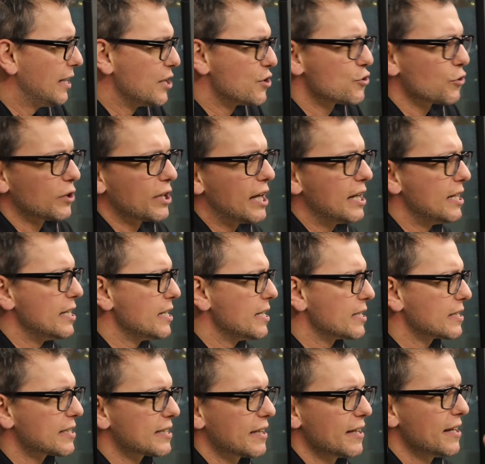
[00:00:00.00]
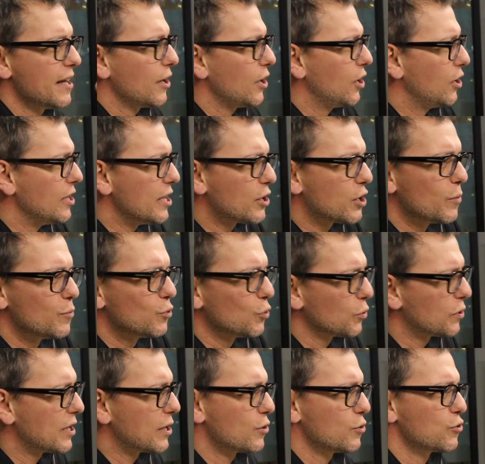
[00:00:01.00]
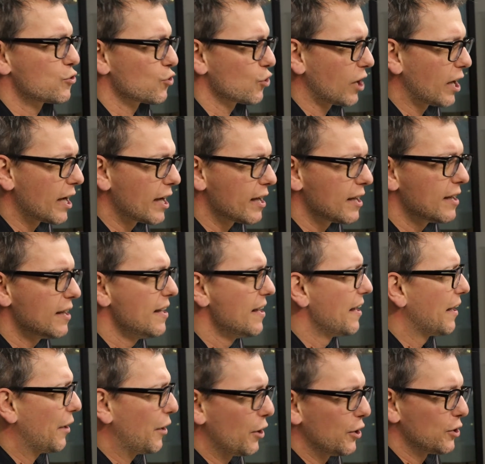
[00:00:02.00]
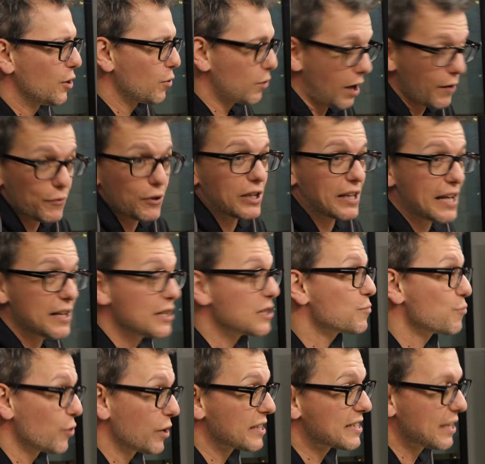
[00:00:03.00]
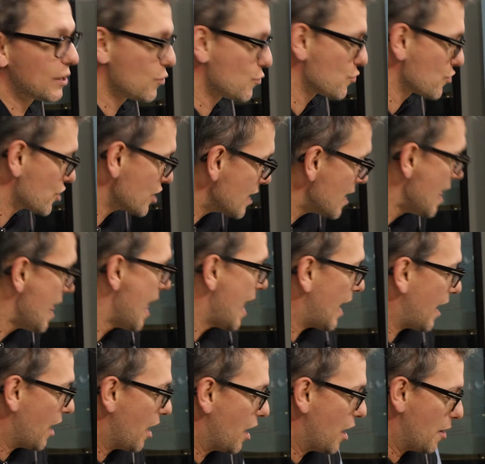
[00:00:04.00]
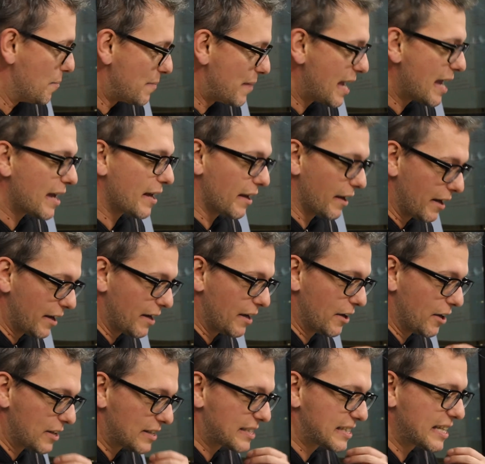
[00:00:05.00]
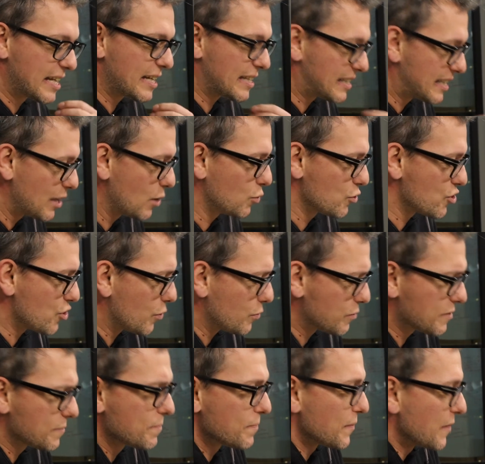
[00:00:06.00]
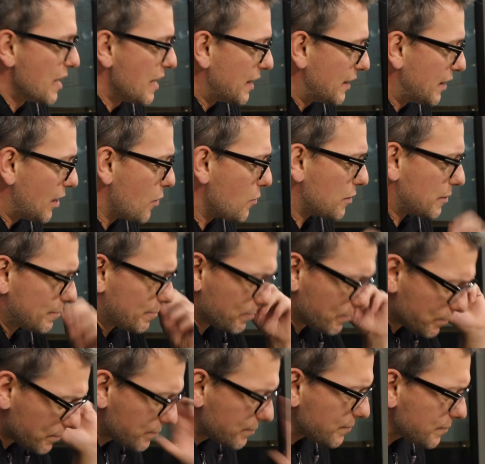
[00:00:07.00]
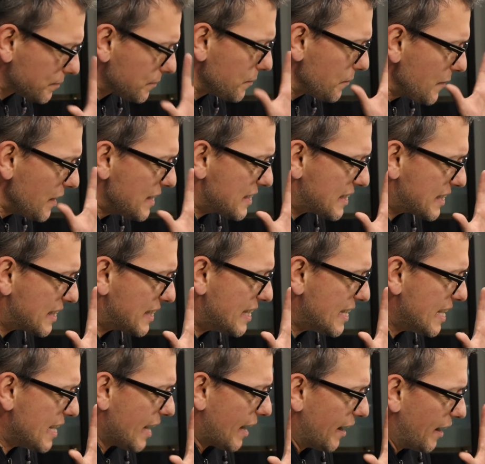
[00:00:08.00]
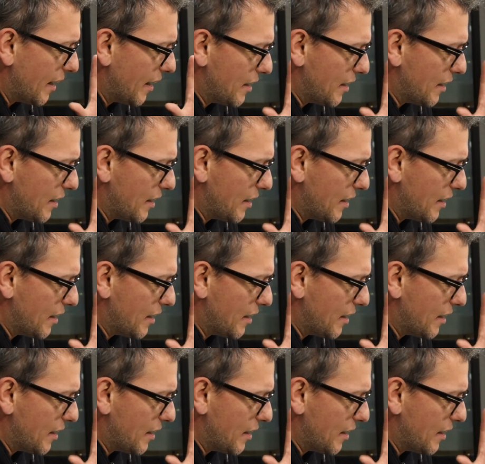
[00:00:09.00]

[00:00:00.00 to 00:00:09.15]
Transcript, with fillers: les journalistes, euh, les communautés culturelles. Mhm. Euh, donc en fait, la liste pourrait s'allonger. Euh, mais c'est autre chose. Donc, ce qui,